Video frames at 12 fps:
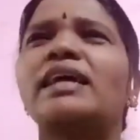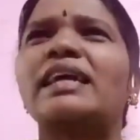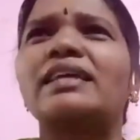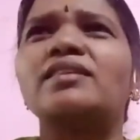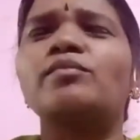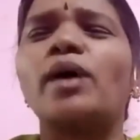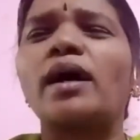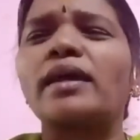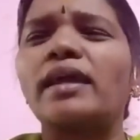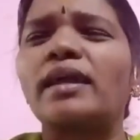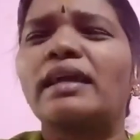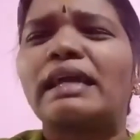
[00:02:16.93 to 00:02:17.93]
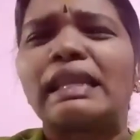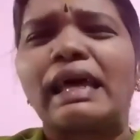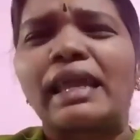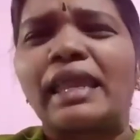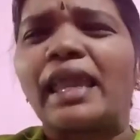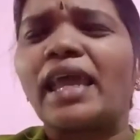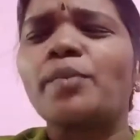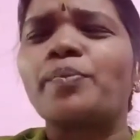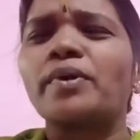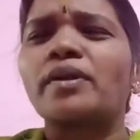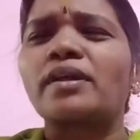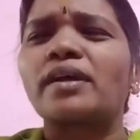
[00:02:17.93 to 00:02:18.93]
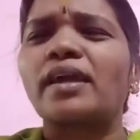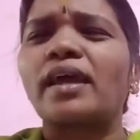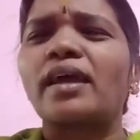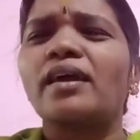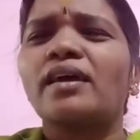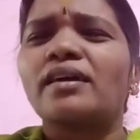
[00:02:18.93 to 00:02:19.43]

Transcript: எது மாயை நான் ஏன் இப்படி இருக்கேன்